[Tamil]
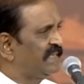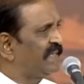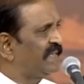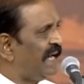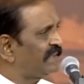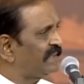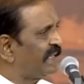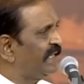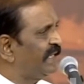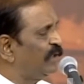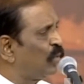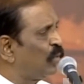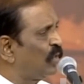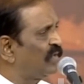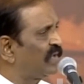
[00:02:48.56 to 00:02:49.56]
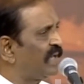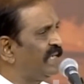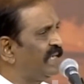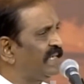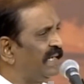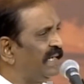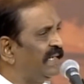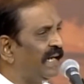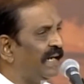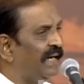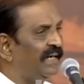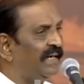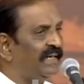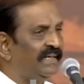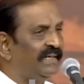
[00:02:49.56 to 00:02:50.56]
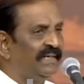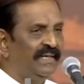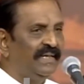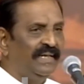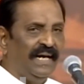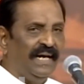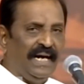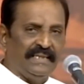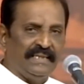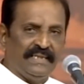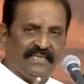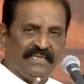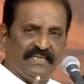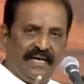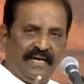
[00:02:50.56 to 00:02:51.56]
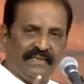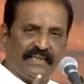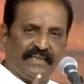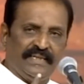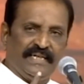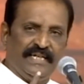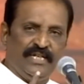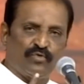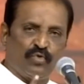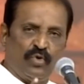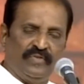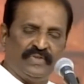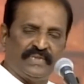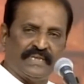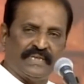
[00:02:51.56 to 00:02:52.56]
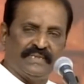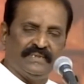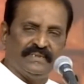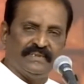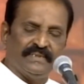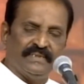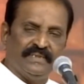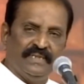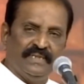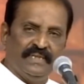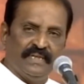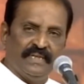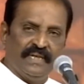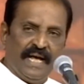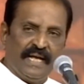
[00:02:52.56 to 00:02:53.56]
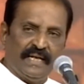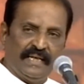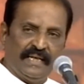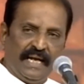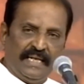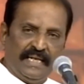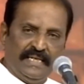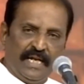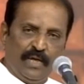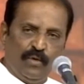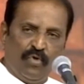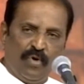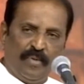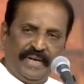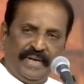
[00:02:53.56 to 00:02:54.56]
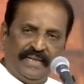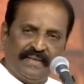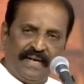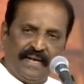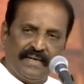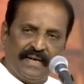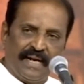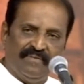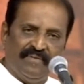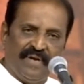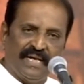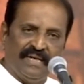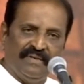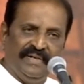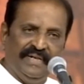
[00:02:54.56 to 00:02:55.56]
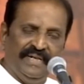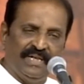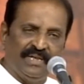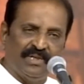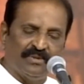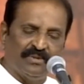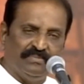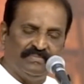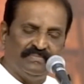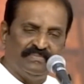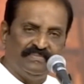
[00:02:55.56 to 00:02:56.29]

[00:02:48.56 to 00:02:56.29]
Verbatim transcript: சாதனைகள் ஒன்றா இரண்டா அந்த சாதனைகளை சொல்வதற்கு நான் கலைஞரின் ஓமையைத்தான் கடன் வாங்க வேண்டியிருக்கும்